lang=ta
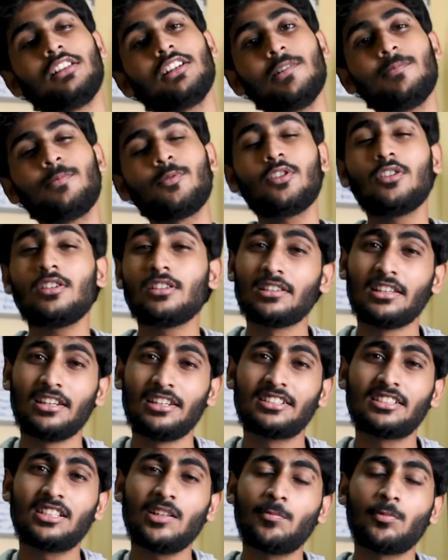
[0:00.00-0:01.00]
அதுக்கப்புறம் அந்த
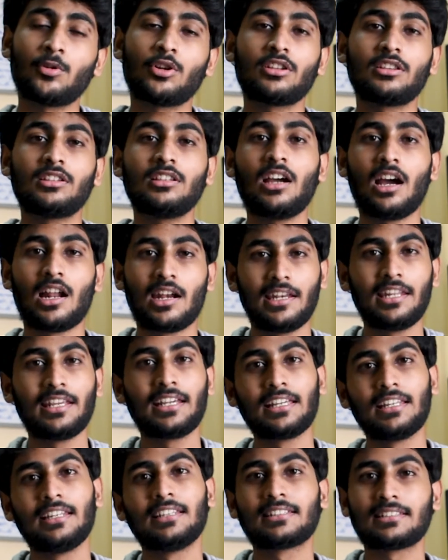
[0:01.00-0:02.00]
லிஸ்ட்டை பொறுத்து
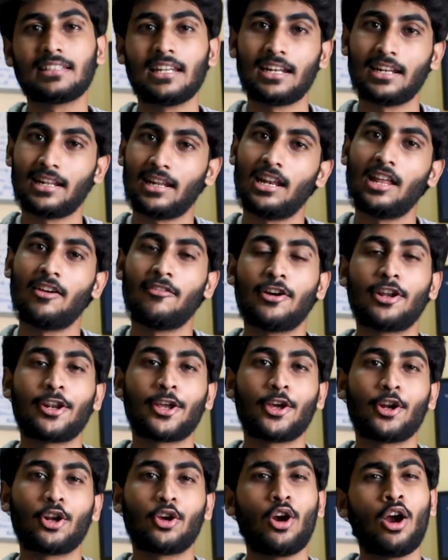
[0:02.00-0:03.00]
அன்னைக்கு லிஸ்ட்டில் என்னெல்லாம்
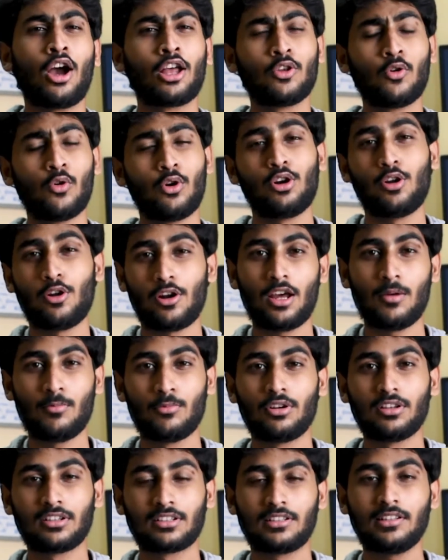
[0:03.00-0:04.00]
ஒர்க் இருக்கோ அது ஒன்று ஒன்றா
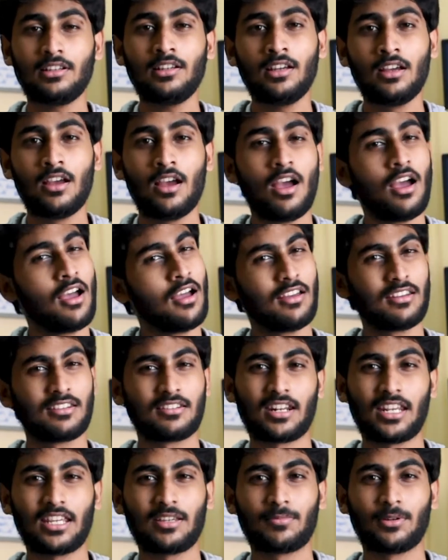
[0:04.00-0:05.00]
முடிச்சுட்டு
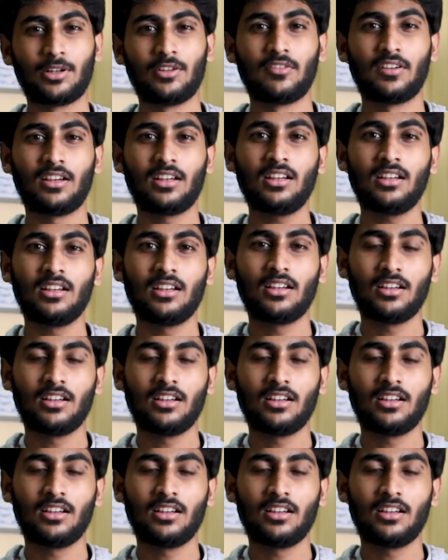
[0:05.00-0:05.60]
ஸ்ட்ரைக் பண்ணுவேன்